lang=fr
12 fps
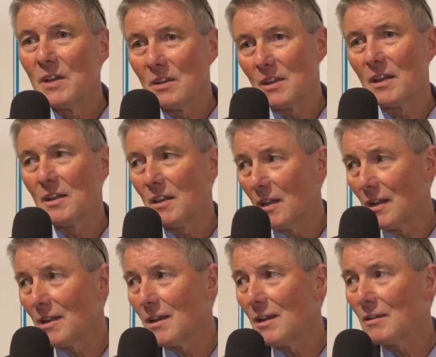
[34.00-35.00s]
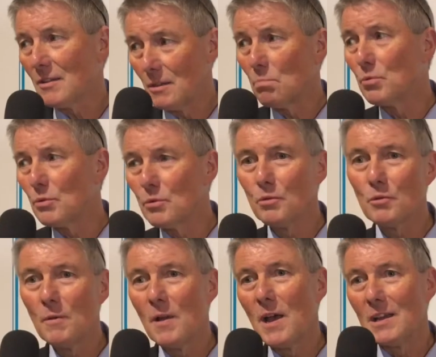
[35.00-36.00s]
quelqu'un qui peut
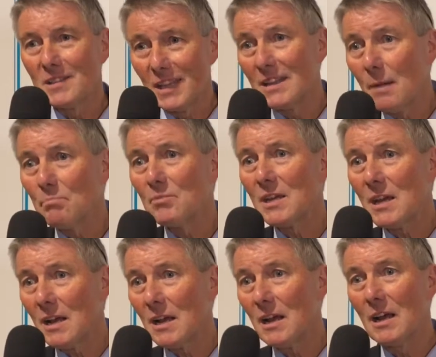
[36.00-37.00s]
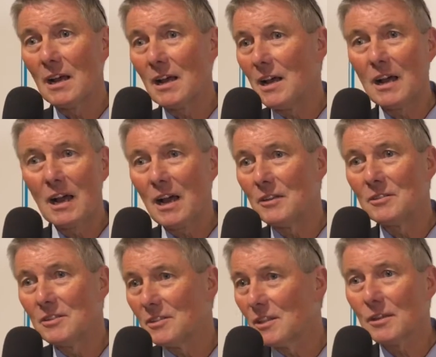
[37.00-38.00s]
s'adapter à,
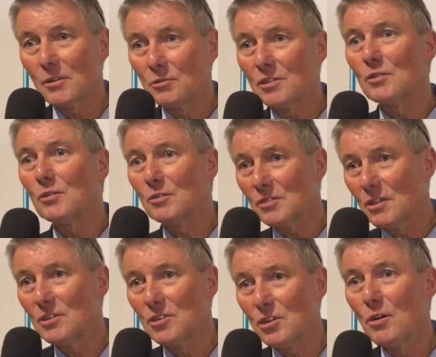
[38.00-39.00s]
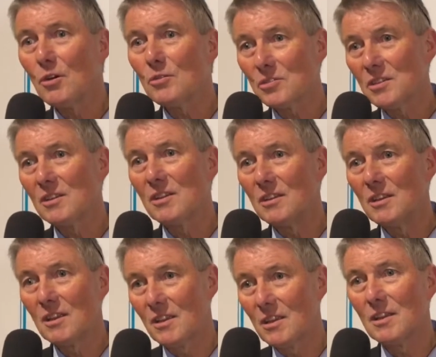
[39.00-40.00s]
des circonstances qui changent et qui,
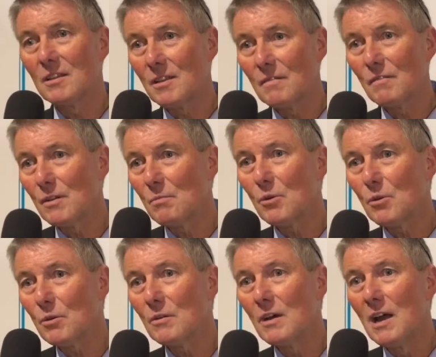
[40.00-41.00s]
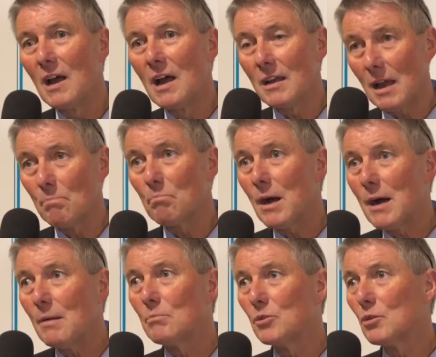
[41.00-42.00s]
était vraiment
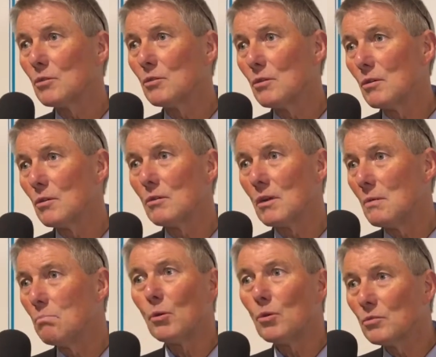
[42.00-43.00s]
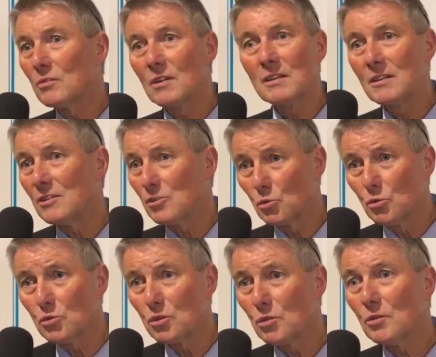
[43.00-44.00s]
capable de répondre à des
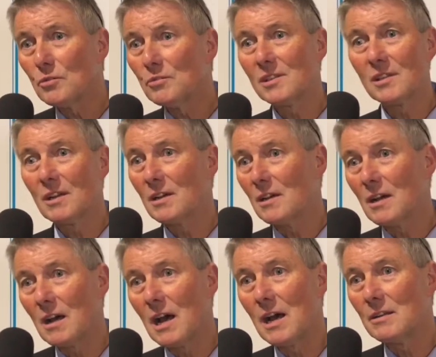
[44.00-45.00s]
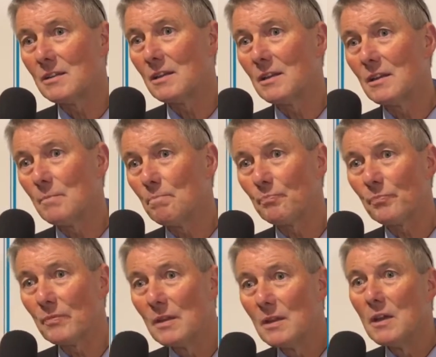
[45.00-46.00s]
urgences, à, des,
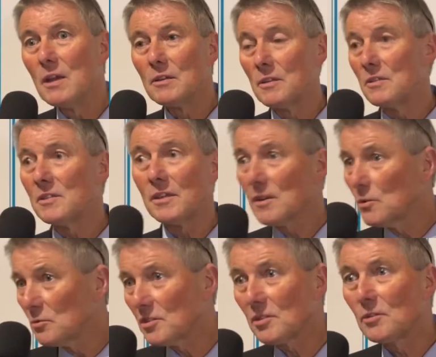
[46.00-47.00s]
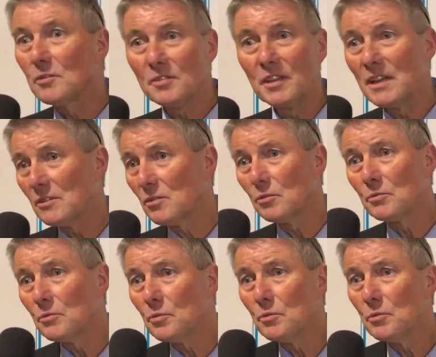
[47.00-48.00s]
des circonstances
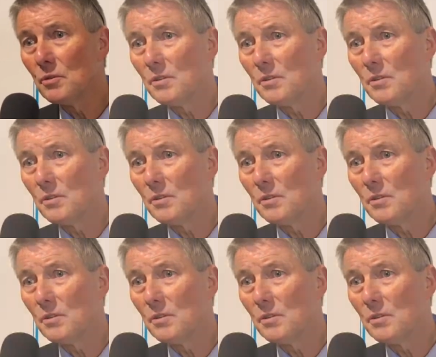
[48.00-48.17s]
inattendues.